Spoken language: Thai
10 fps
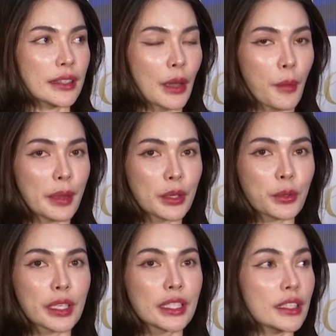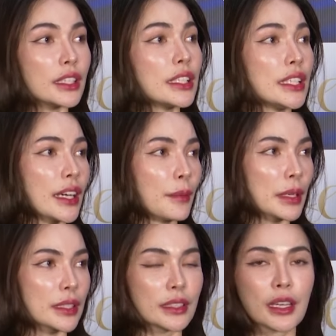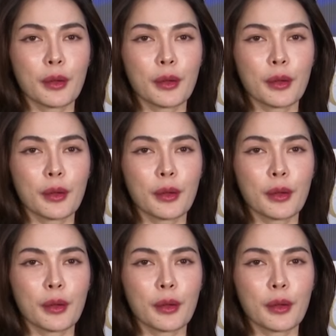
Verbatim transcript: แต่ว่าไม่ได้คุยเรื่องเรื่องนี้นะคะหมายถึง